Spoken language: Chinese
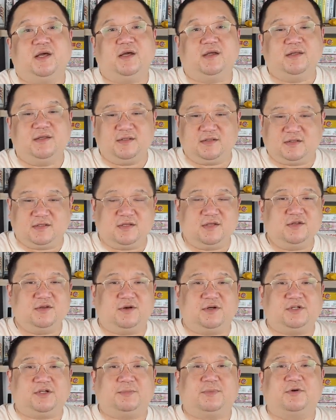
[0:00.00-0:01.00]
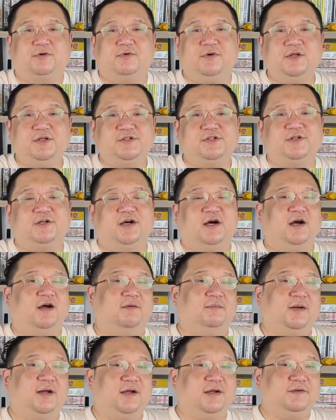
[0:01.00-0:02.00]
一听到这不鬼扯
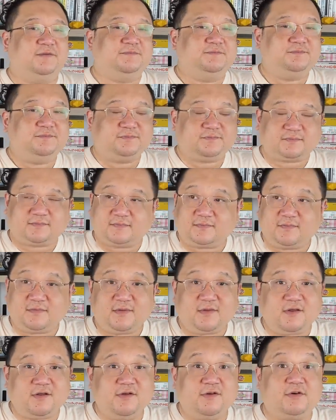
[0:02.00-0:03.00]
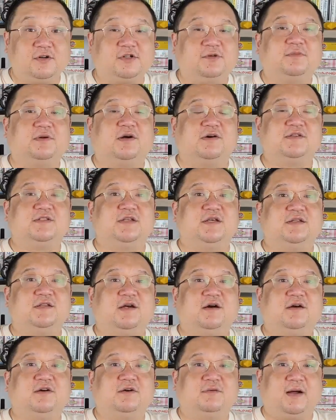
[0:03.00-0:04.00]
呢，有什么搞邪
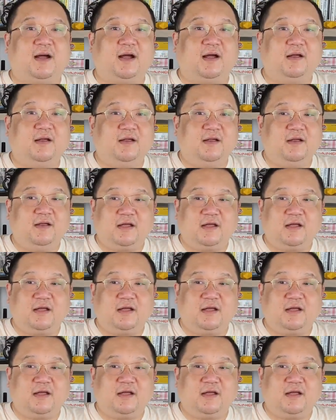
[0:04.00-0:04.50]
教是吧？